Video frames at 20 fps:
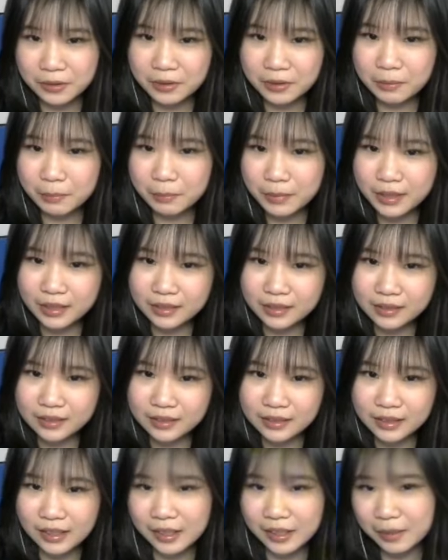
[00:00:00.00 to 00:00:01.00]
per
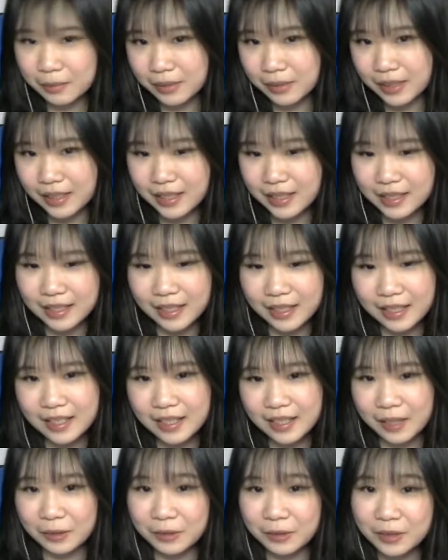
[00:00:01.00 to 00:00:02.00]
13 nah ini
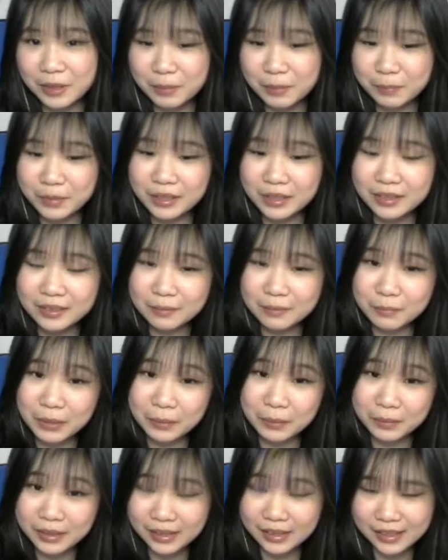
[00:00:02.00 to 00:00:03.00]
satunya per
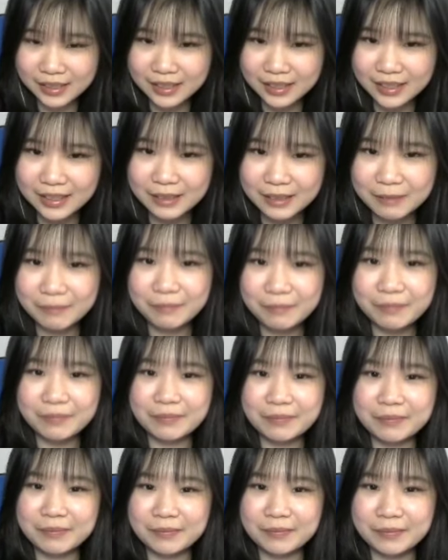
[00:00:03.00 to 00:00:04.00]

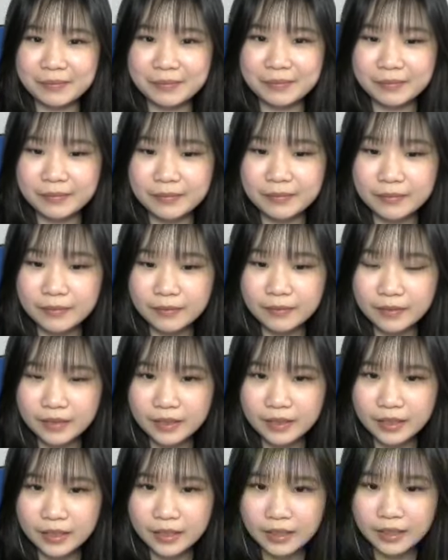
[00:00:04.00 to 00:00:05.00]

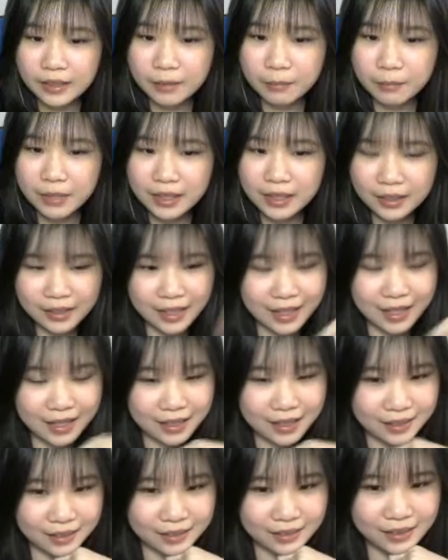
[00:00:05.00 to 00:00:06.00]
14
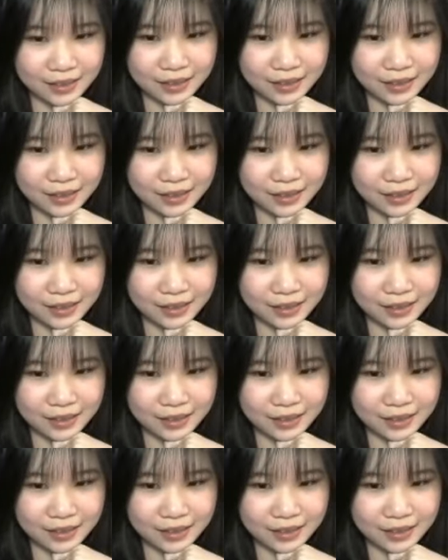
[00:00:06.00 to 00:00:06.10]
bentar